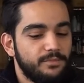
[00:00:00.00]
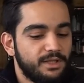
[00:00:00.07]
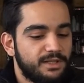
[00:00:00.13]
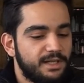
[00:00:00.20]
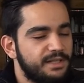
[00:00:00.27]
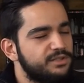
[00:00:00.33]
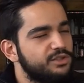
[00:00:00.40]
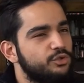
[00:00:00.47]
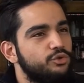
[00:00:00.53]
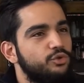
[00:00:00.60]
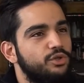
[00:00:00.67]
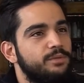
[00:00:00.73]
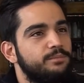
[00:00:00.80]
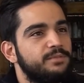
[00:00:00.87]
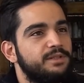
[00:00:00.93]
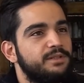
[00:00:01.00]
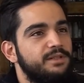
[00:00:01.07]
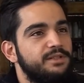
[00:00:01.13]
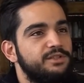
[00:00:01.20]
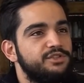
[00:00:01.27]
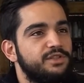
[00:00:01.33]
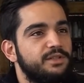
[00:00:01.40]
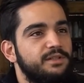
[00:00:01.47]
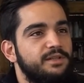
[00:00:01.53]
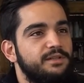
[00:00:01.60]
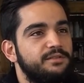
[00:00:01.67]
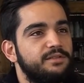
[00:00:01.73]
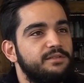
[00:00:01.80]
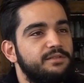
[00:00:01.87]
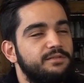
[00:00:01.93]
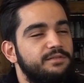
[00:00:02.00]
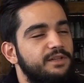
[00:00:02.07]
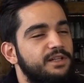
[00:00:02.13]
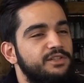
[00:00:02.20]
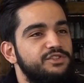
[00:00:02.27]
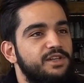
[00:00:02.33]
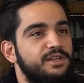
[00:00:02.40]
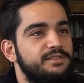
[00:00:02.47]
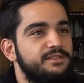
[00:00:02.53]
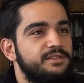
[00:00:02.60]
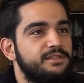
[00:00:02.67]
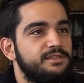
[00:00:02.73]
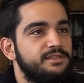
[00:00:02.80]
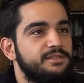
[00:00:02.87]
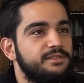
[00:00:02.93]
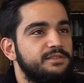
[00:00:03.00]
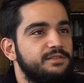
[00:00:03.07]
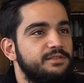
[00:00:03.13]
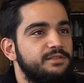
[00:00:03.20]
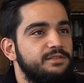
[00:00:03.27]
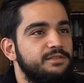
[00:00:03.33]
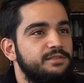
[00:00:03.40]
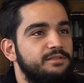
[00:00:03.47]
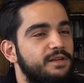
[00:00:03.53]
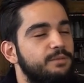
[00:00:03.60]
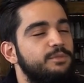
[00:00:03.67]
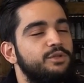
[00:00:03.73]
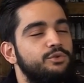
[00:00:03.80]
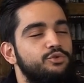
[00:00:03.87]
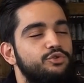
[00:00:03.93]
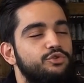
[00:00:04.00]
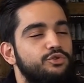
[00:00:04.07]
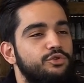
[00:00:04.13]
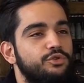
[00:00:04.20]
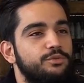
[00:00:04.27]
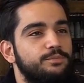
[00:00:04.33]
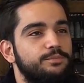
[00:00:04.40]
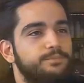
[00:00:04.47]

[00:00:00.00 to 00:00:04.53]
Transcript: Gelecek dönemde de inşallah e, franchising e, vermeyi düşünüyorum.